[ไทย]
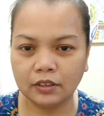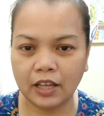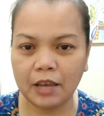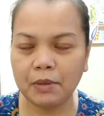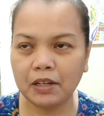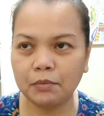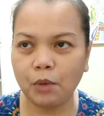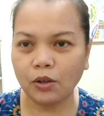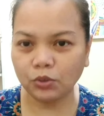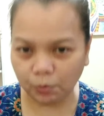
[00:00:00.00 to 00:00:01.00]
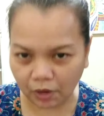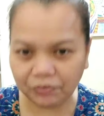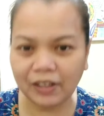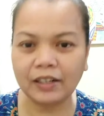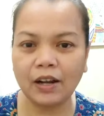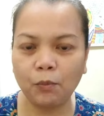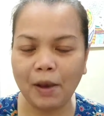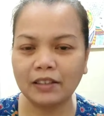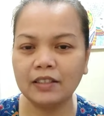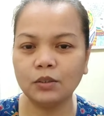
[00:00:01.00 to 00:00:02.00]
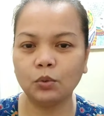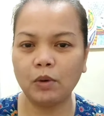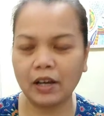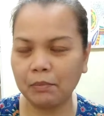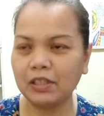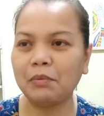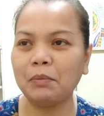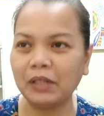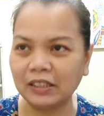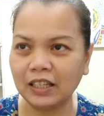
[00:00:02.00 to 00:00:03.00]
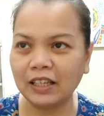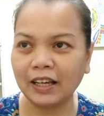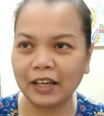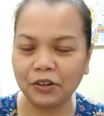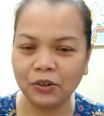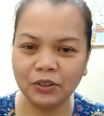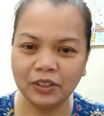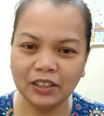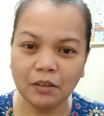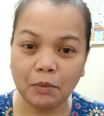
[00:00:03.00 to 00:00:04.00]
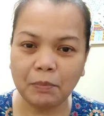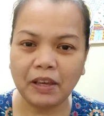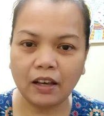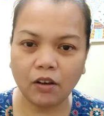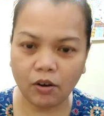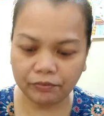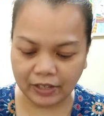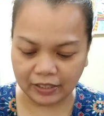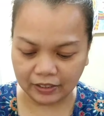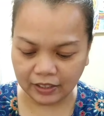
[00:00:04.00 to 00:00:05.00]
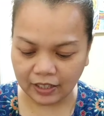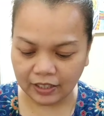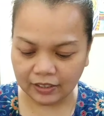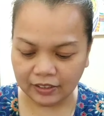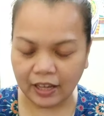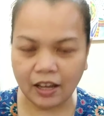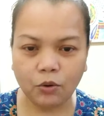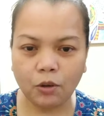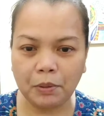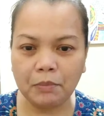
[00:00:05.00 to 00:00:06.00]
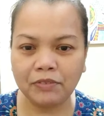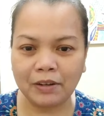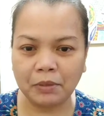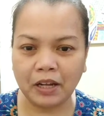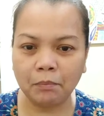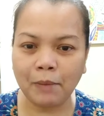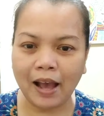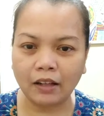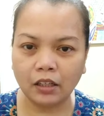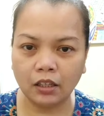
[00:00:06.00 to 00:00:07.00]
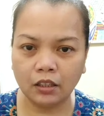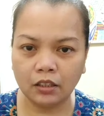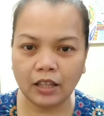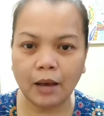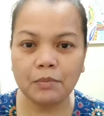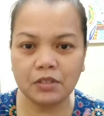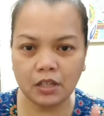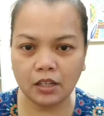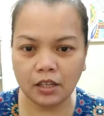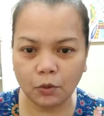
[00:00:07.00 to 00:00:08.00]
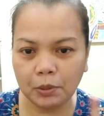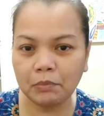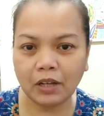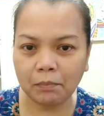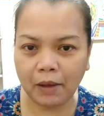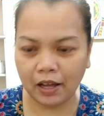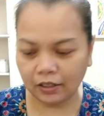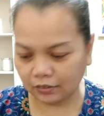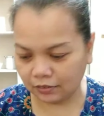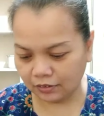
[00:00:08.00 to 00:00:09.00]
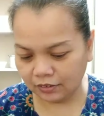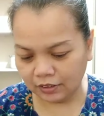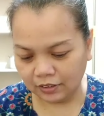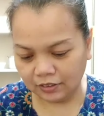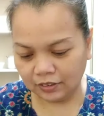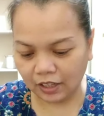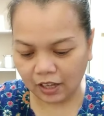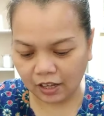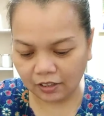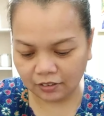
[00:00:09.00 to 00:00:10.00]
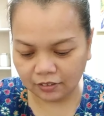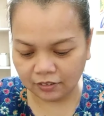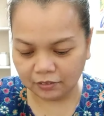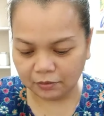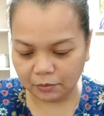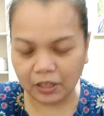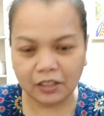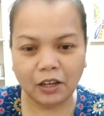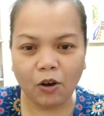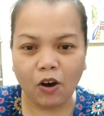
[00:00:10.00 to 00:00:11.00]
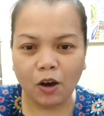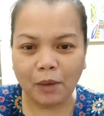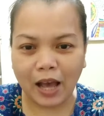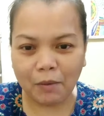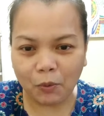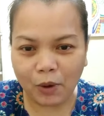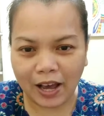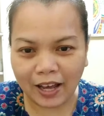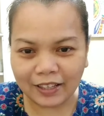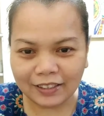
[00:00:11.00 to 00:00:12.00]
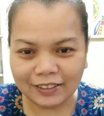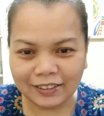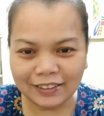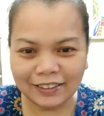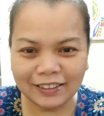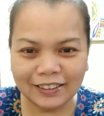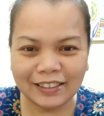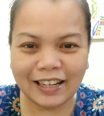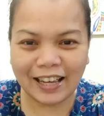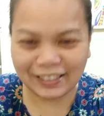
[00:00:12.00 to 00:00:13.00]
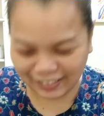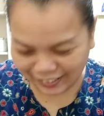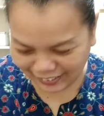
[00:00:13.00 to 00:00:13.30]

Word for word: ให้มันเหมาะสมกับฟันเรามากที่สุดว่างั้นมันจะไปเหมือนจริงยังไงเนาะมันเป็นแค่ครอบฟันเนี่ยเขาก็พิมพ์ฟันไปทั้งปากเลยทำซี่เดียวพิมพ์ทั้งปากนะคะเม่งก็เลยขอเข้ามาบอกว่าน่ารักดี